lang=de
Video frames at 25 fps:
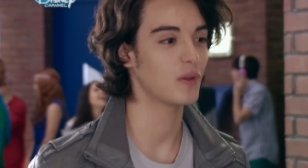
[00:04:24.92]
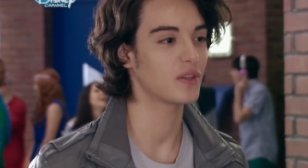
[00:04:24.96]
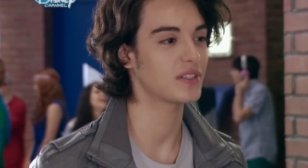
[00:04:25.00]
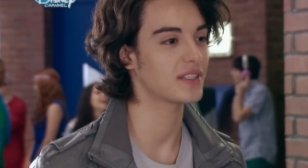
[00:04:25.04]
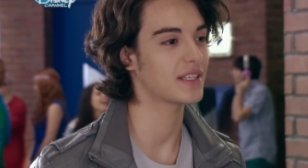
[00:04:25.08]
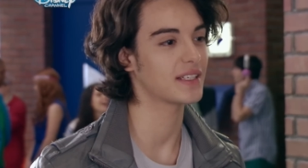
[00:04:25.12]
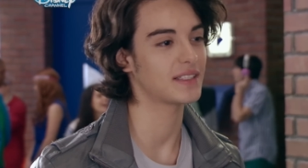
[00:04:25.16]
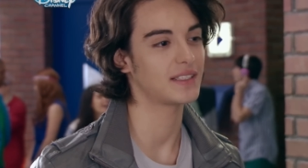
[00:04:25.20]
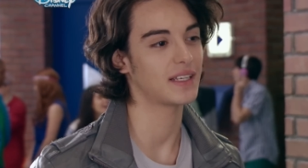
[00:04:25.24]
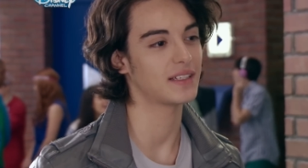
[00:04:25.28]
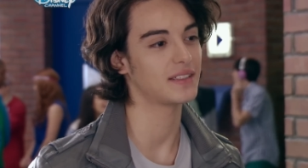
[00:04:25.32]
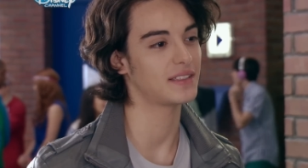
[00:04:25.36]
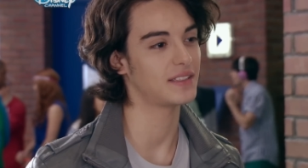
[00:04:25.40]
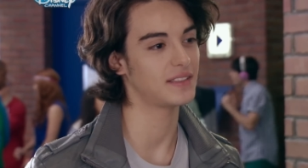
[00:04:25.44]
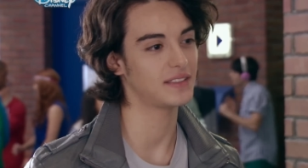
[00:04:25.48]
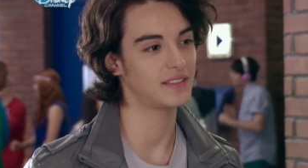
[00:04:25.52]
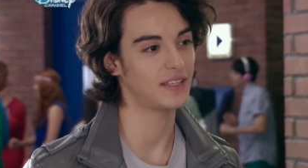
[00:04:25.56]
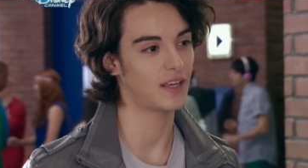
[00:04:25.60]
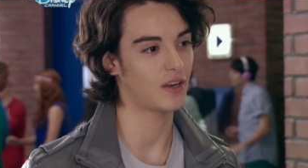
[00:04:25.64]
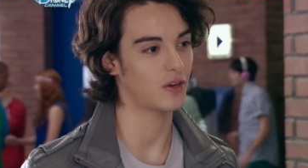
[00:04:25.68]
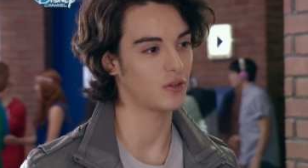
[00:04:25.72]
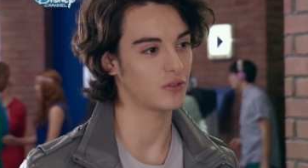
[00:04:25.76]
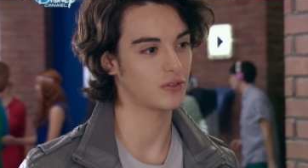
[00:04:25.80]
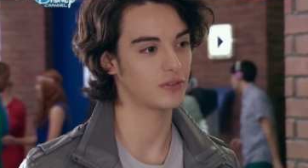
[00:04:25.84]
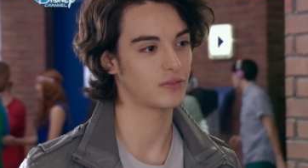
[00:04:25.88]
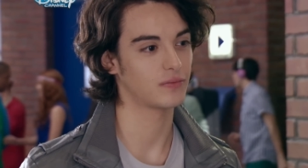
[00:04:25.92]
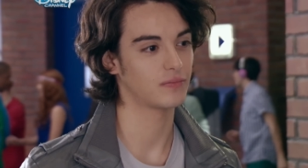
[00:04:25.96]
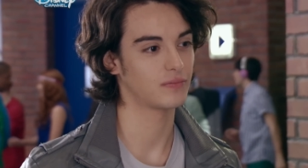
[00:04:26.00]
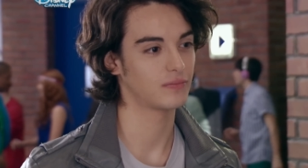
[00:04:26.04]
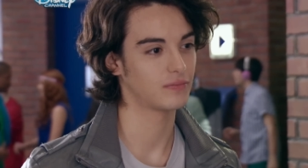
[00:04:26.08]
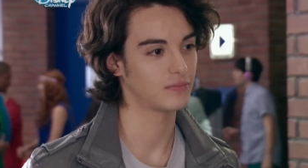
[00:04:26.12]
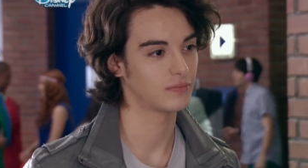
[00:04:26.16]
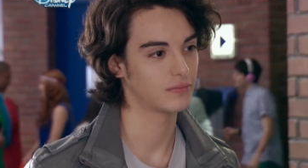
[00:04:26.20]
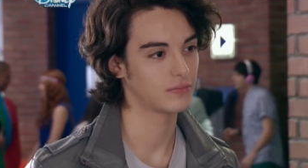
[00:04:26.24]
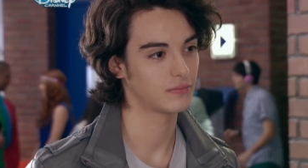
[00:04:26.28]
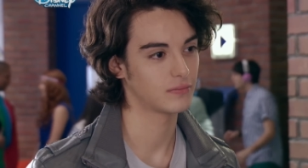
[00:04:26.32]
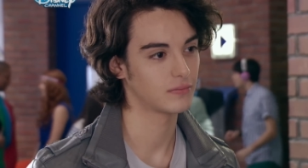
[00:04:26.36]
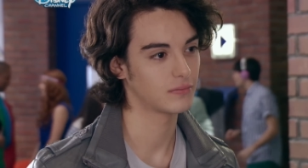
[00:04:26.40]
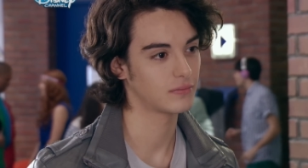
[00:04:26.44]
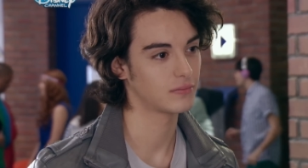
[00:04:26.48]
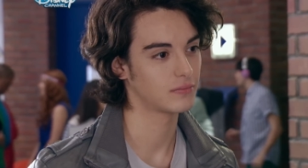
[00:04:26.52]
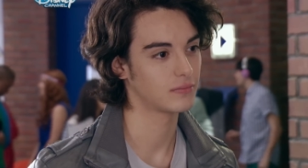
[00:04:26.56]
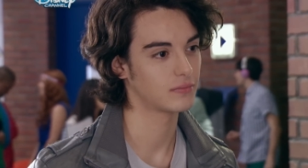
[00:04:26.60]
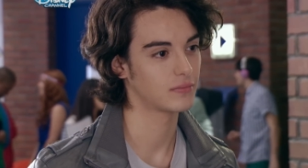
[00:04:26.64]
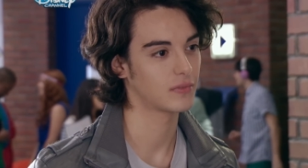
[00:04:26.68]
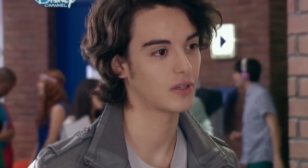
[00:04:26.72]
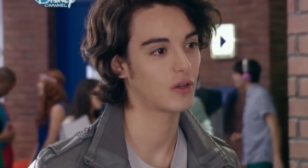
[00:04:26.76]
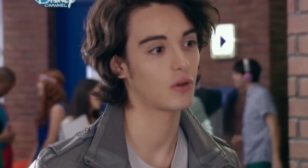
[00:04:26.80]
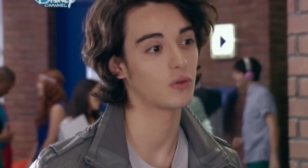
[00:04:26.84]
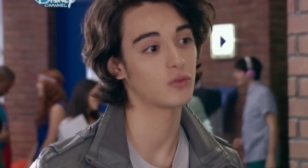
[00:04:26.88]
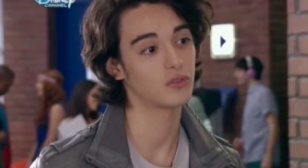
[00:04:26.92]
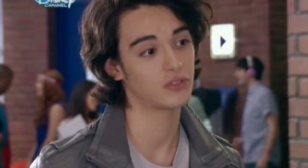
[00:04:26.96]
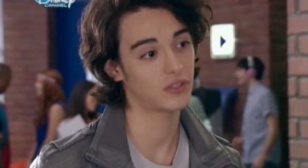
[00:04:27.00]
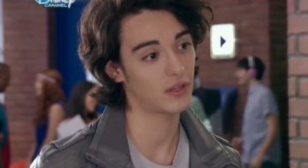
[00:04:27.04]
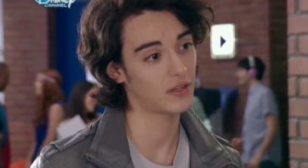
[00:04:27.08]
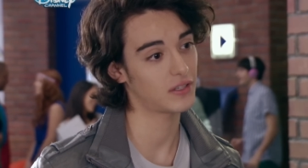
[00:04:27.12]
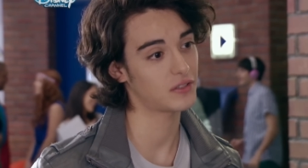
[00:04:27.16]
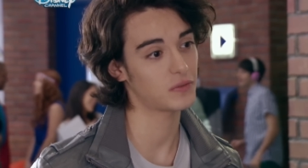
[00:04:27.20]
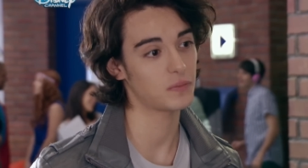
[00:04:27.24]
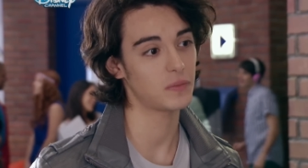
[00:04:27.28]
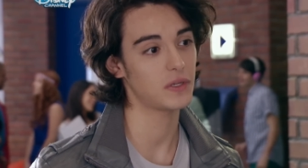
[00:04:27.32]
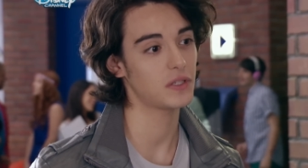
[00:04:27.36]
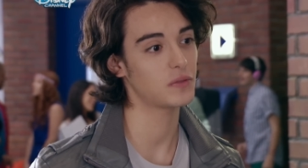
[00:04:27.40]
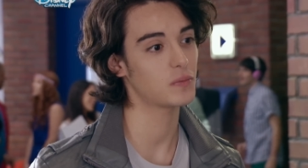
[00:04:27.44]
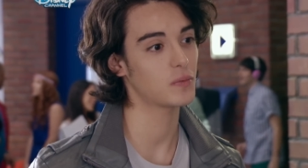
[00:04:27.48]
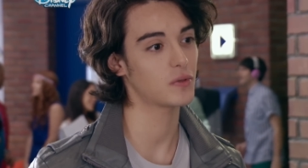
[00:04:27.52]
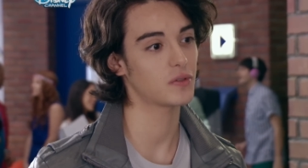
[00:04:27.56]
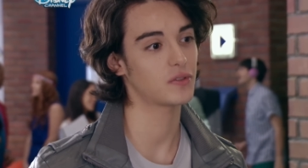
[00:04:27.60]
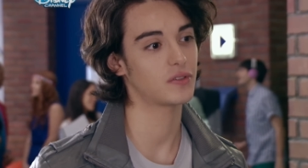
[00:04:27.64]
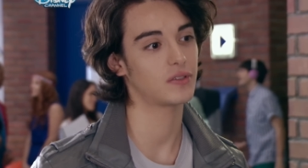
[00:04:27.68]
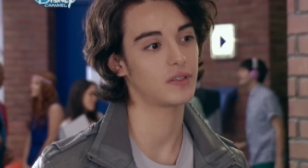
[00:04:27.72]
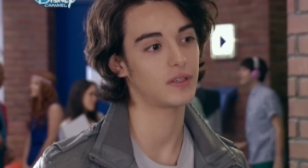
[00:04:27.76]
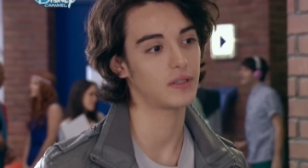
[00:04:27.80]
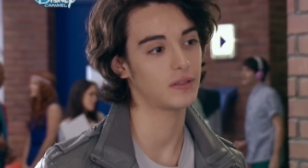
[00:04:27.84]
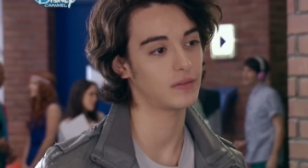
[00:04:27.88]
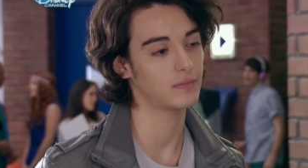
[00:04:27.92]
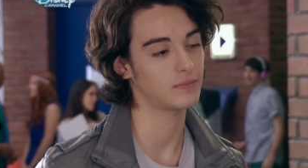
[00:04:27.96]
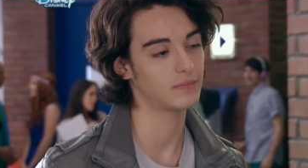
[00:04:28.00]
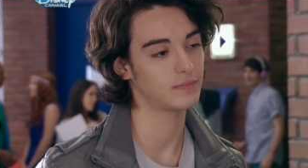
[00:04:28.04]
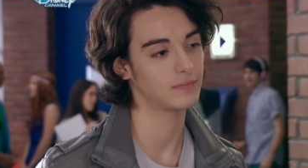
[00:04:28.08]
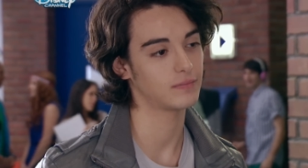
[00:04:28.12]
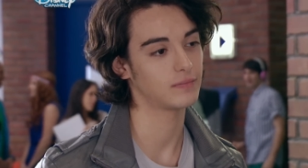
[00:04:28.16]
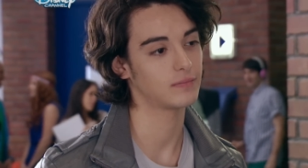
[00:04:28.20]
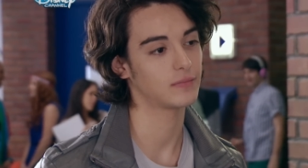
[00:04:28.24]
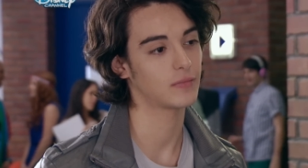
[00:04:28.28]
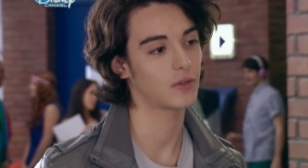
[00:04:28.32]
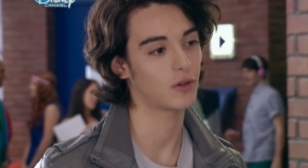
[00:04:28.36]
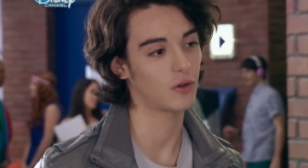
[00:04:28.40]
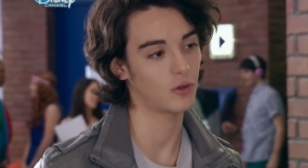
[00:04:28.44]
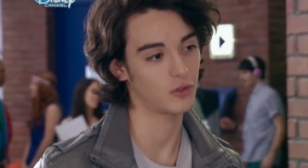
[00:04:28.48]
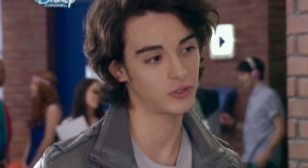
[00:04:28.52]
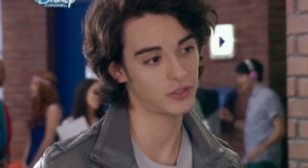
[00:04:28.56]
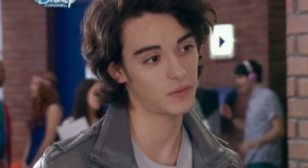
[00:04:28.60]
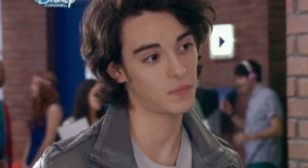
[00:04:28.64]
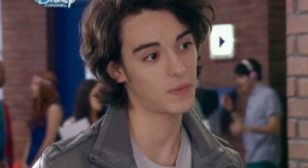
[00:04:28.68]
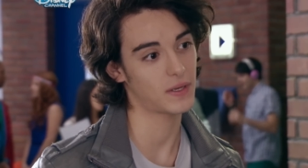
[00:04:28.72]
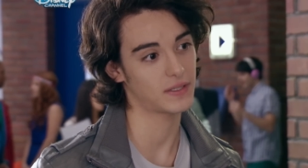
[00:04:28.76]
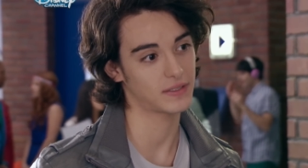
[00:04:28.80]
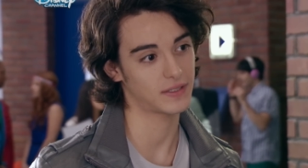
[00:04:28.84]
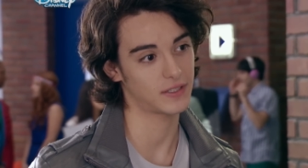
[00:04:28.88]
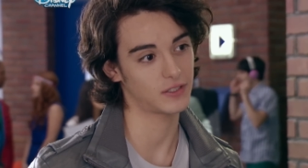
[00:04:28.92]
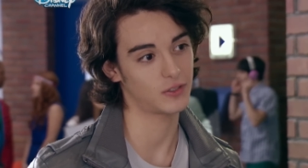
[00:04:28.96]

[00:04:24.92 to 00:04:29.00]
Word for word: nur um eins, ehrlich zu sein. Ehrlich zu euch selbst und auch zu all den